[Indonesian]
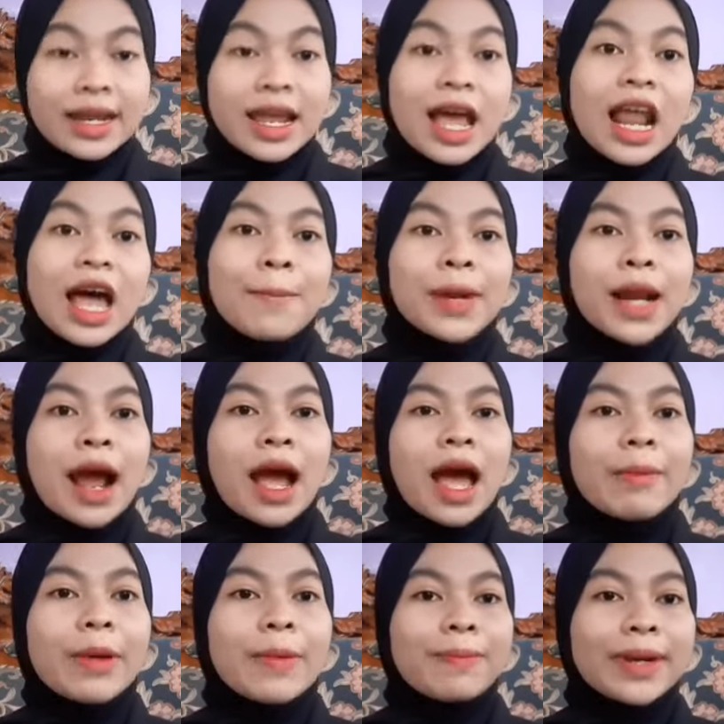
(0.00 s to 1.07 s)
dalam dalam
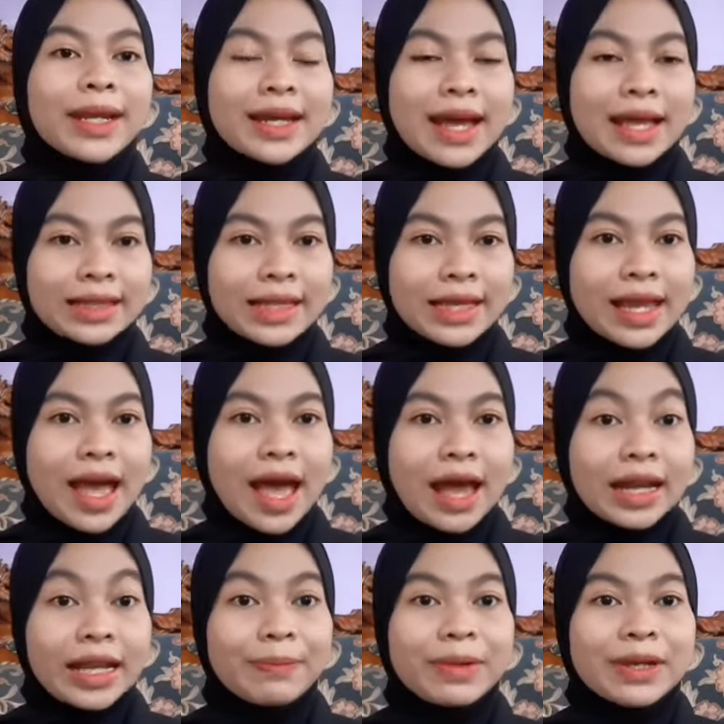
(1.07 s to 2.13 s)
rangka memperingati
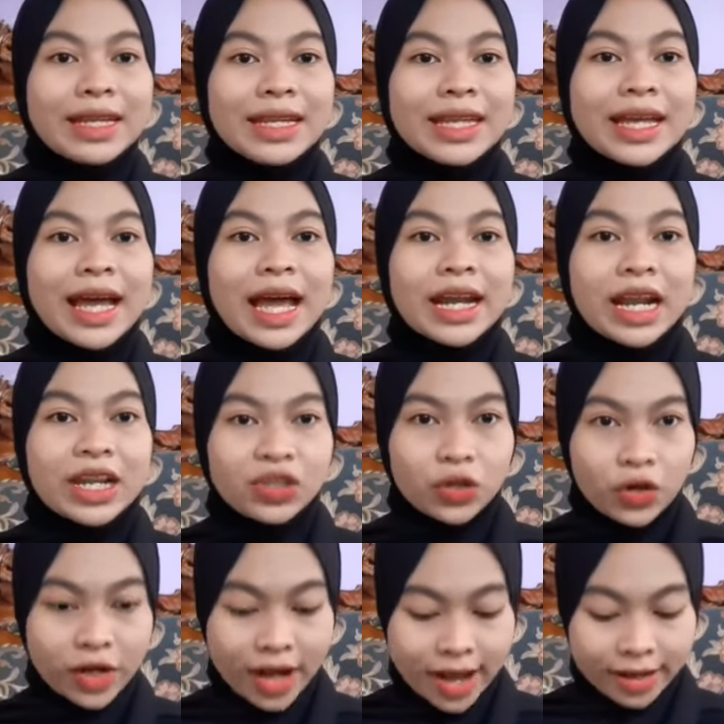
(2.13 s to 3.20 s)
Hari Pendidikan
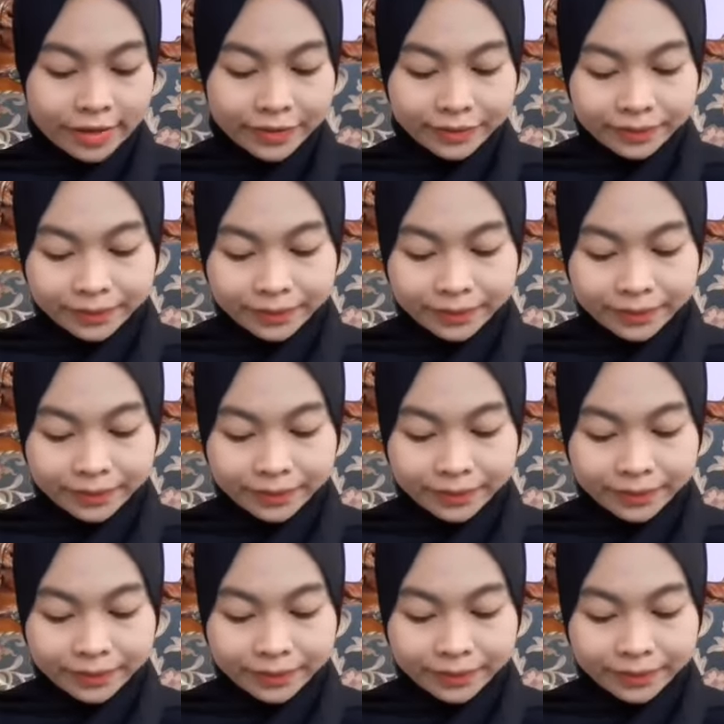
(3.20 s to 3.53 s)
Nasional.